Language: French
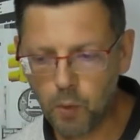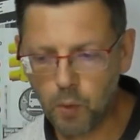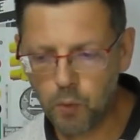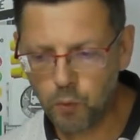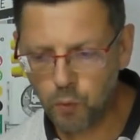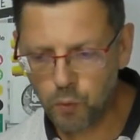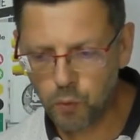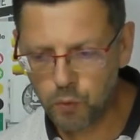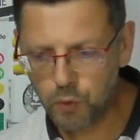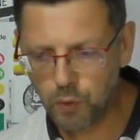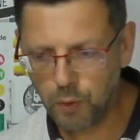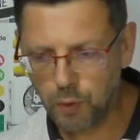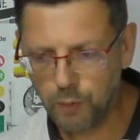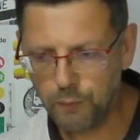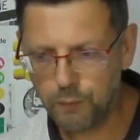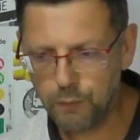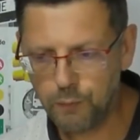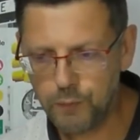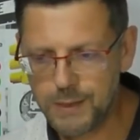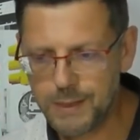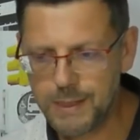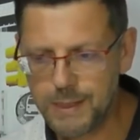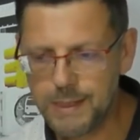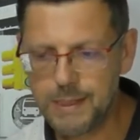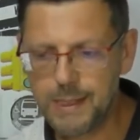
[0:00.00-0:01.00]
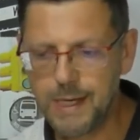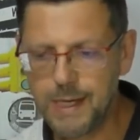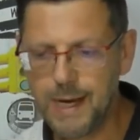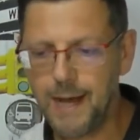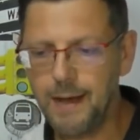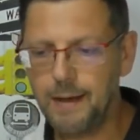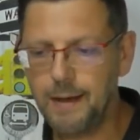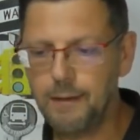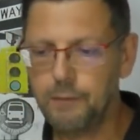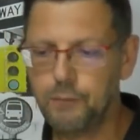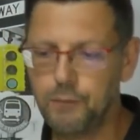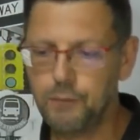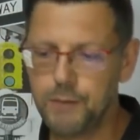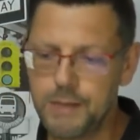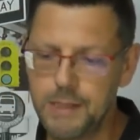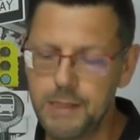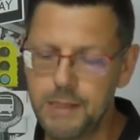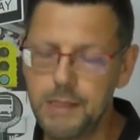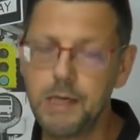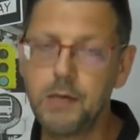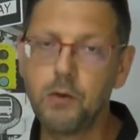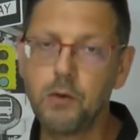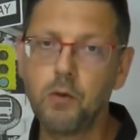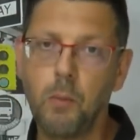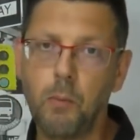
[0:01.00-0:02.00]
Donc vous signez là, vous
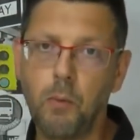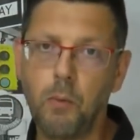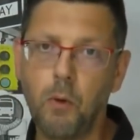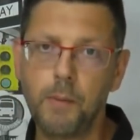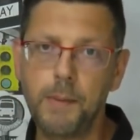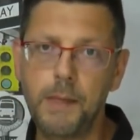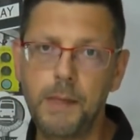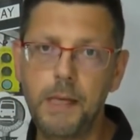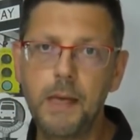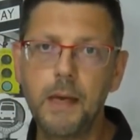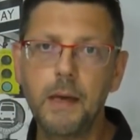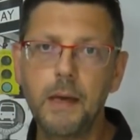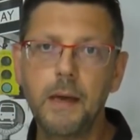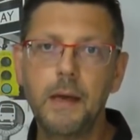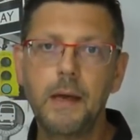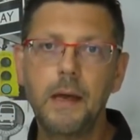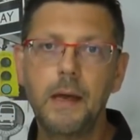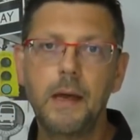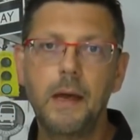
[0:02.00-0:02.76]
signez le compromis